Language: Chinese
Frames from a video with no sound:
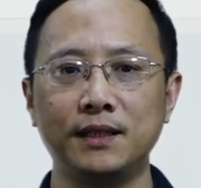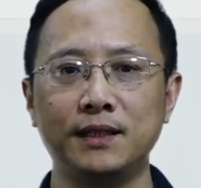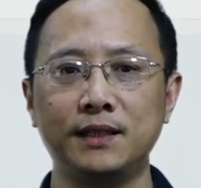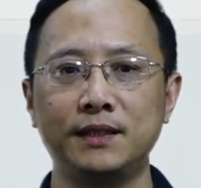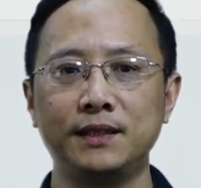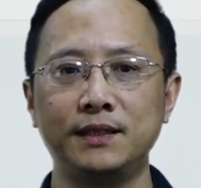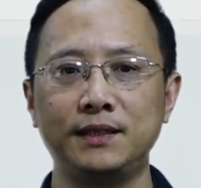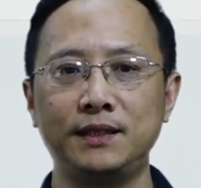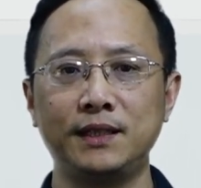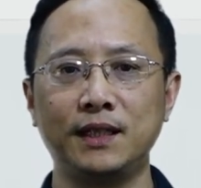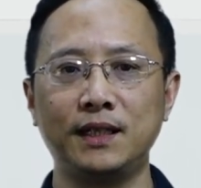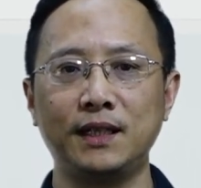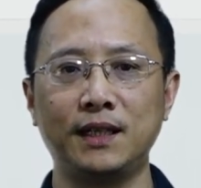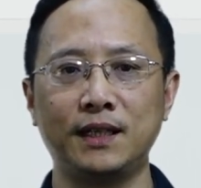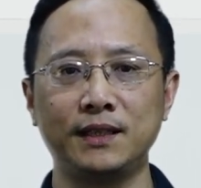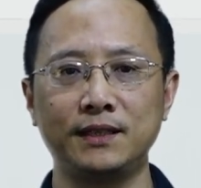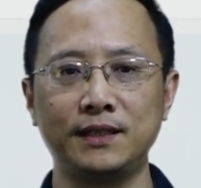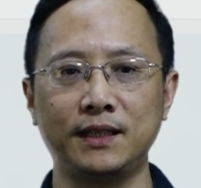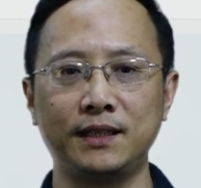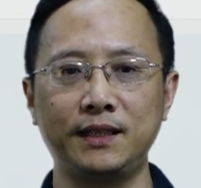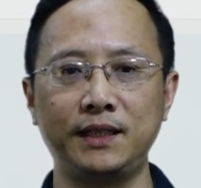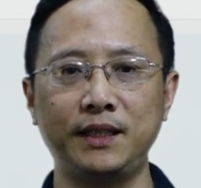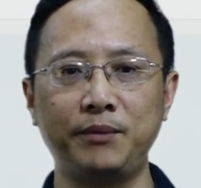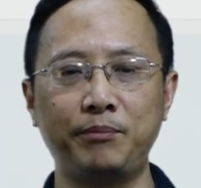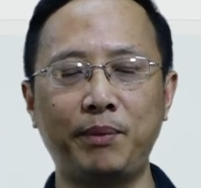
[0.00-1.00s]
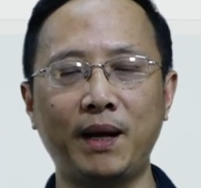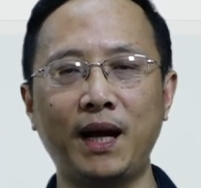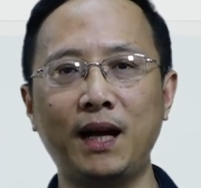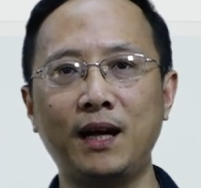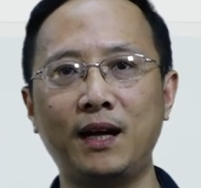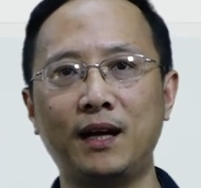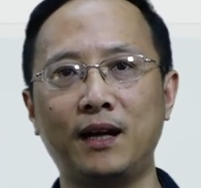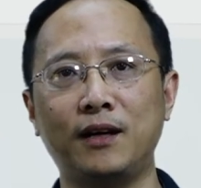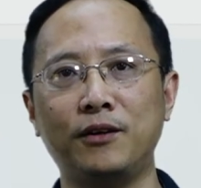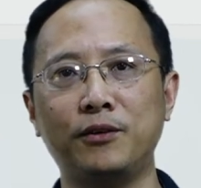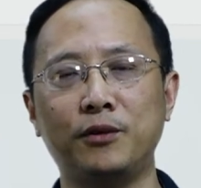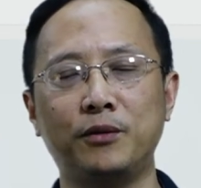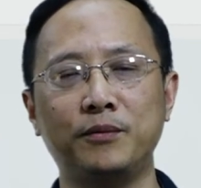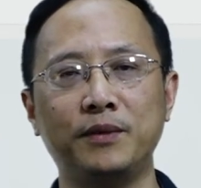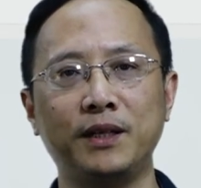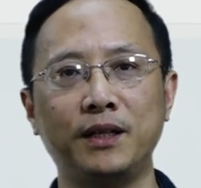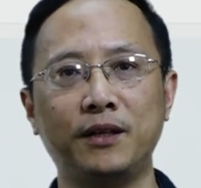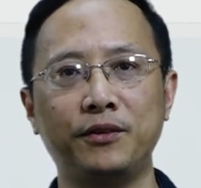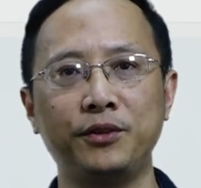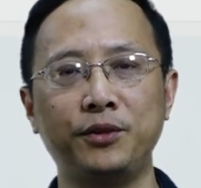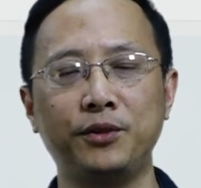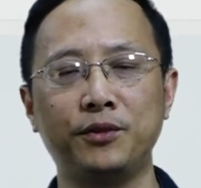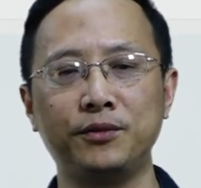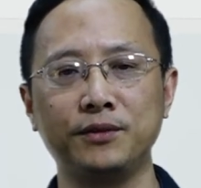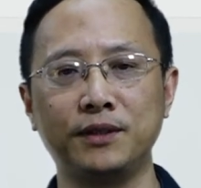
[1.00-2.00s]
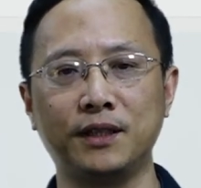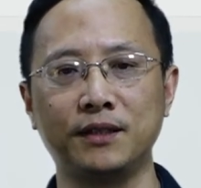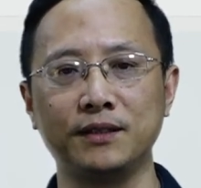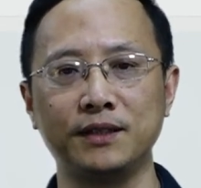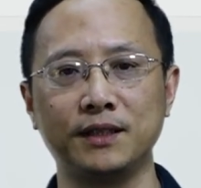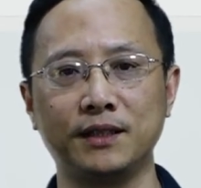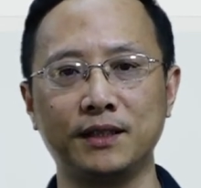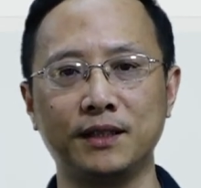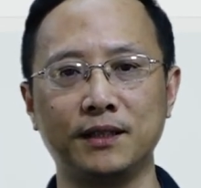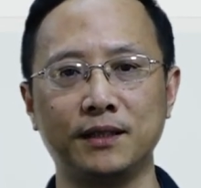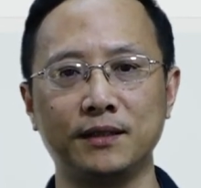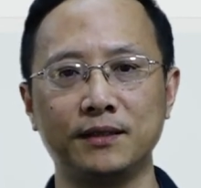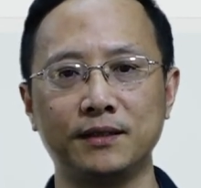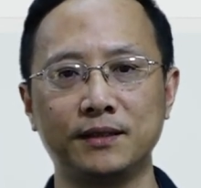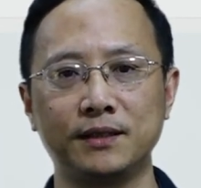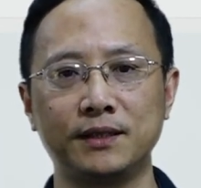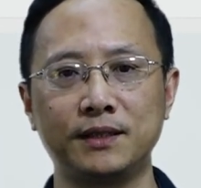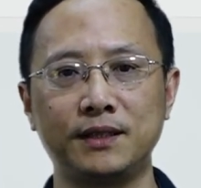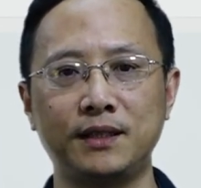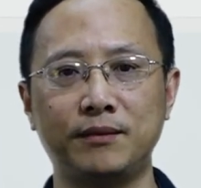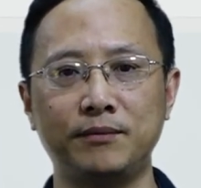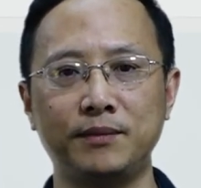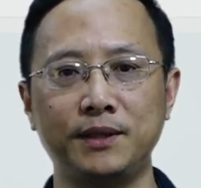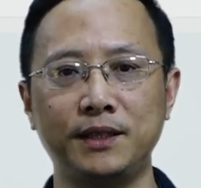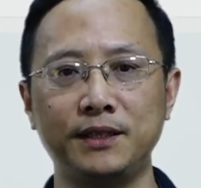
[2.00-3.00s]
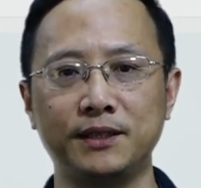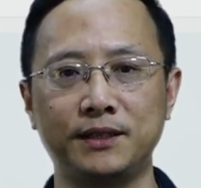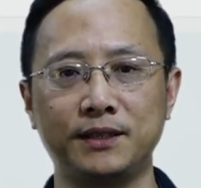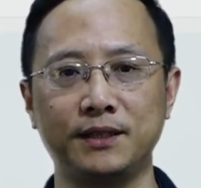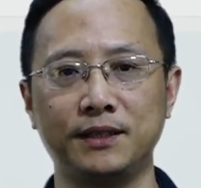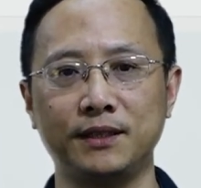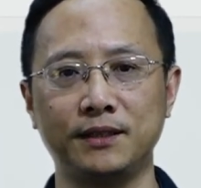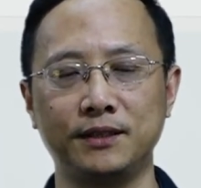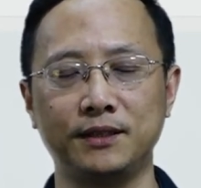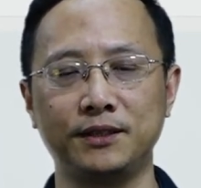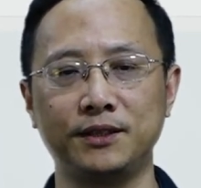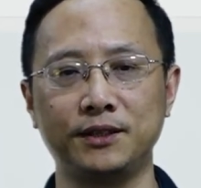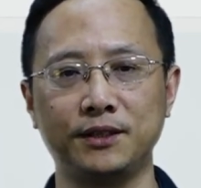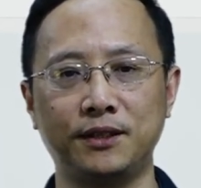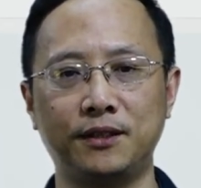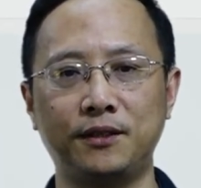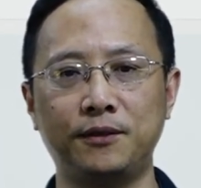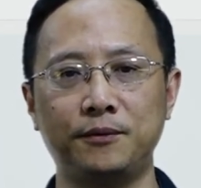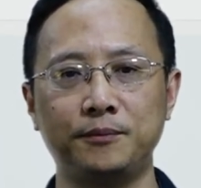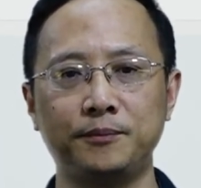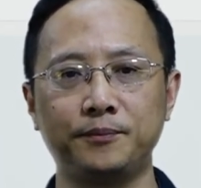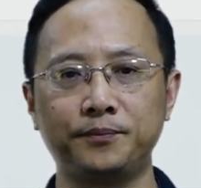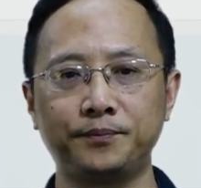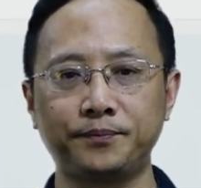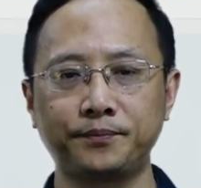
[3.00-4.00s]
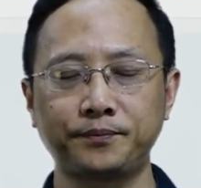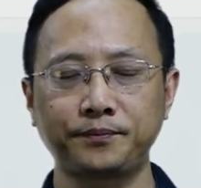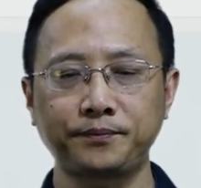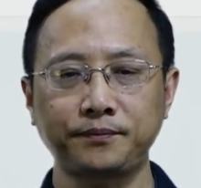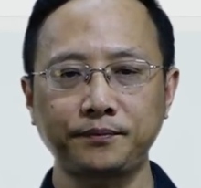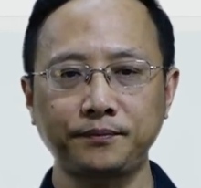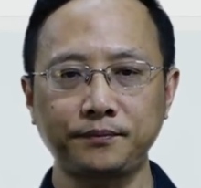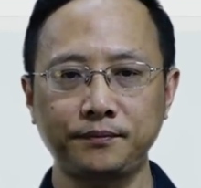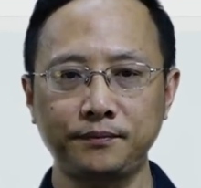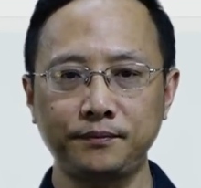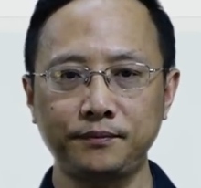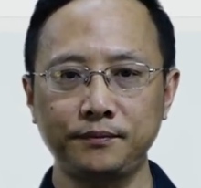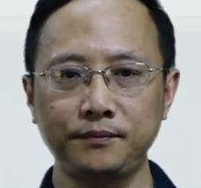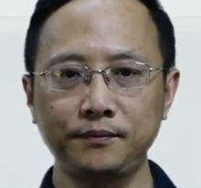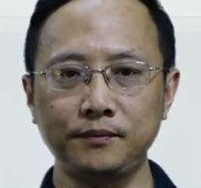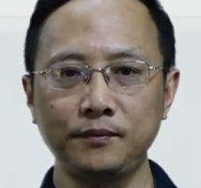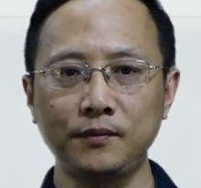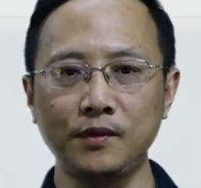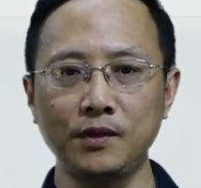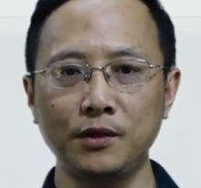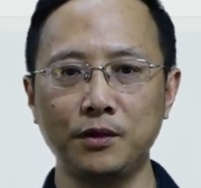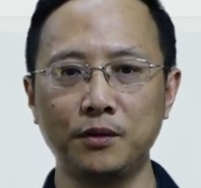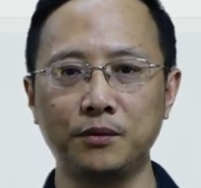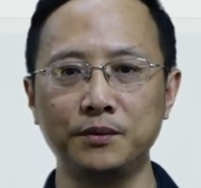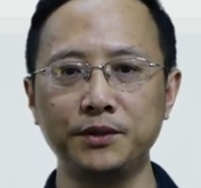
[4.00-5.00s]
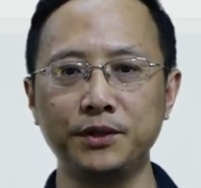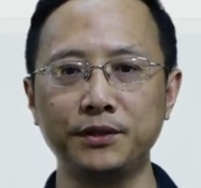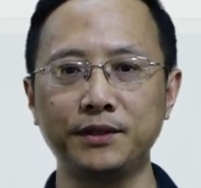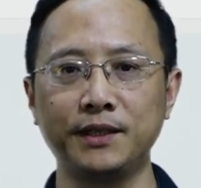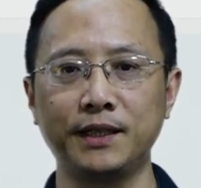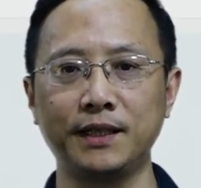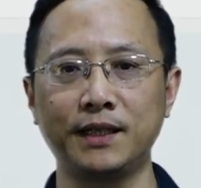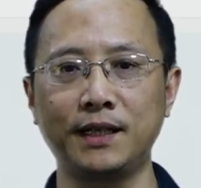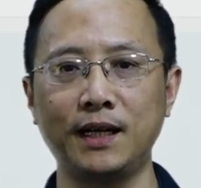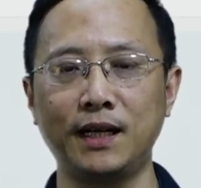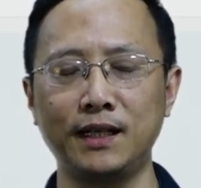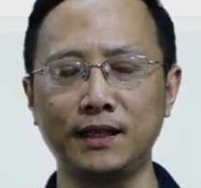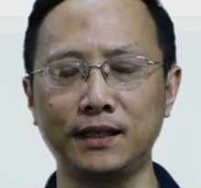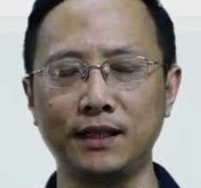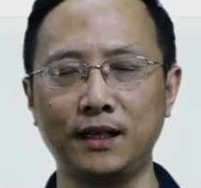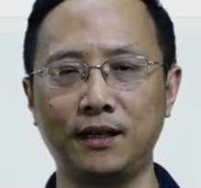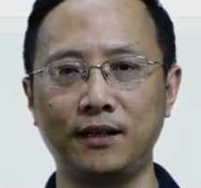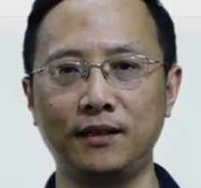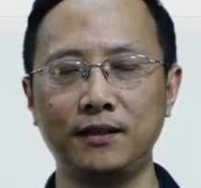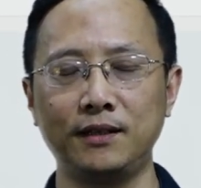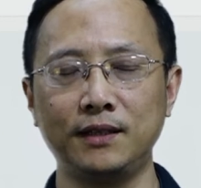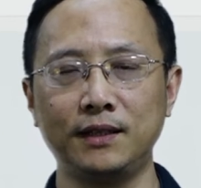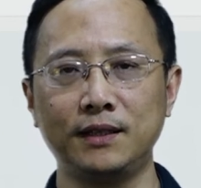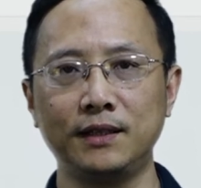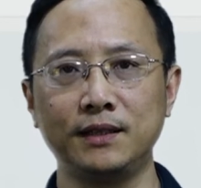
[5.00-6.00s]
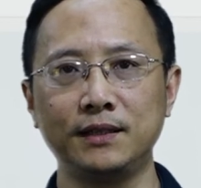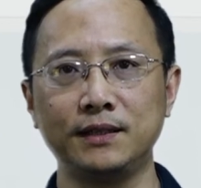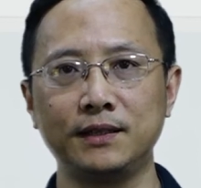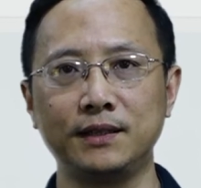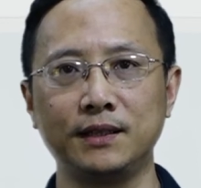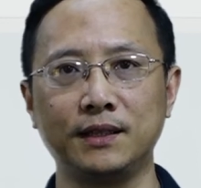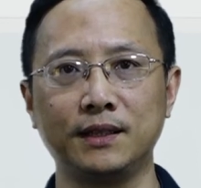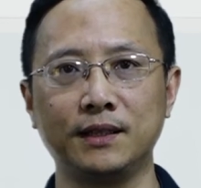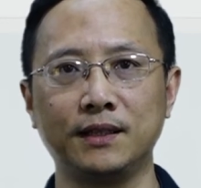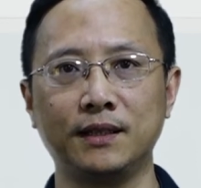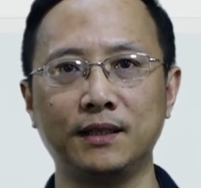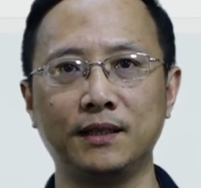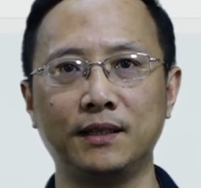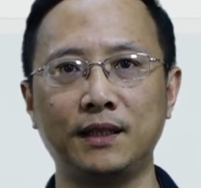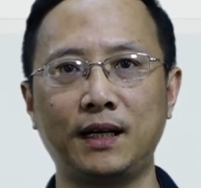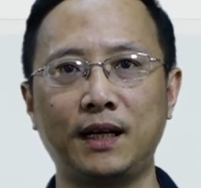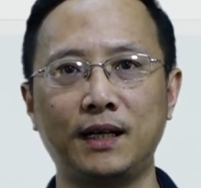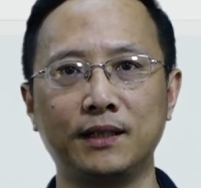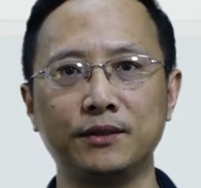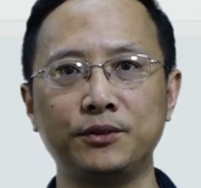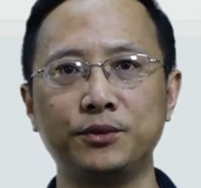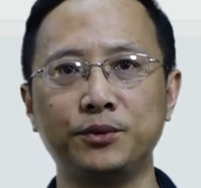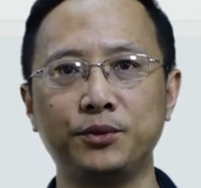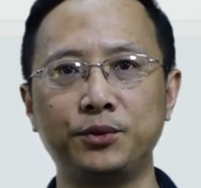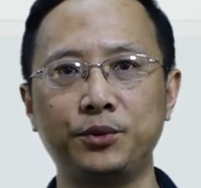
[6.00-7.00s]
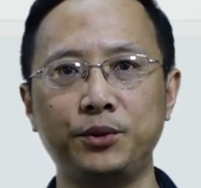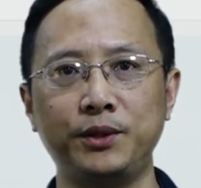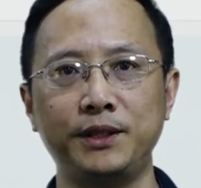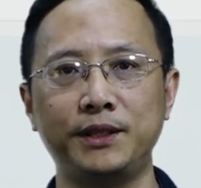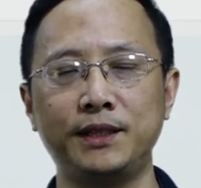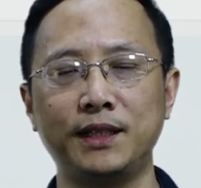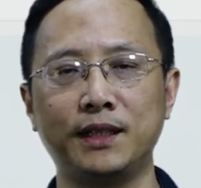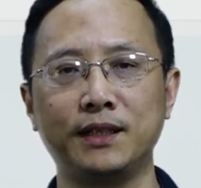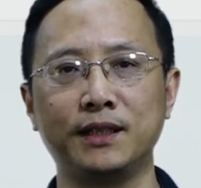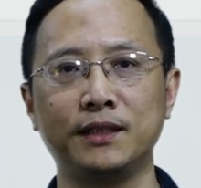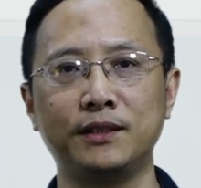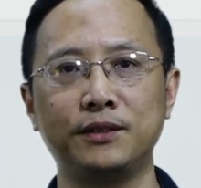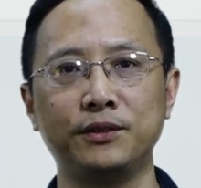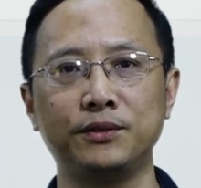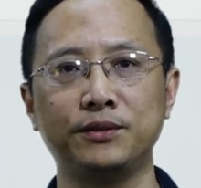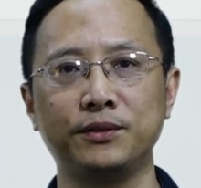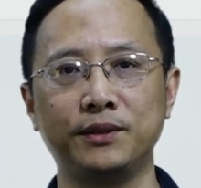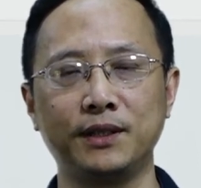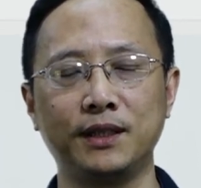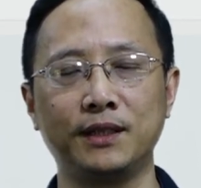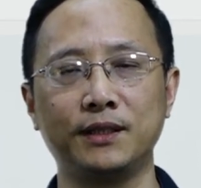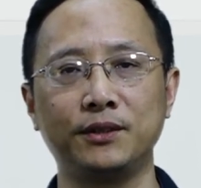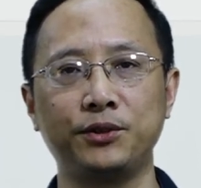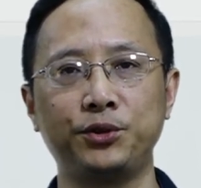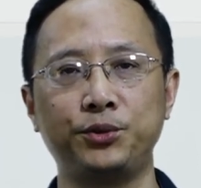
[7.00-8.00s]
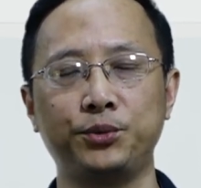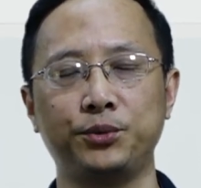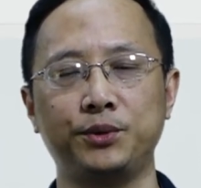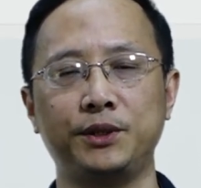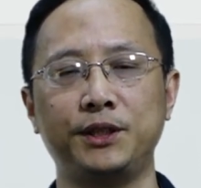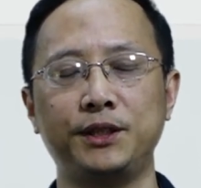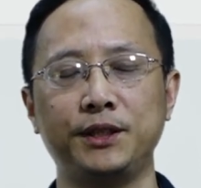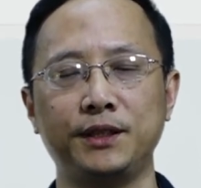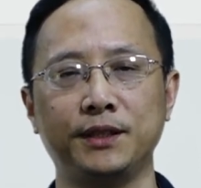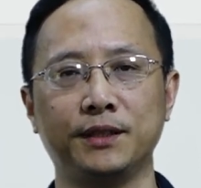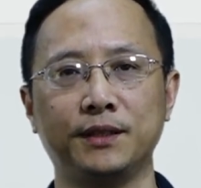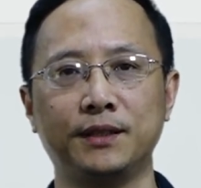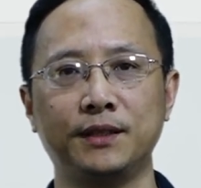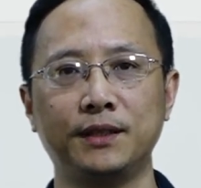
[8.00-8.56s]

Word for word: 将来在第八行我们要用到这个 sum list 的时候，我们就可以看到这个函数对象的各种各样的属性。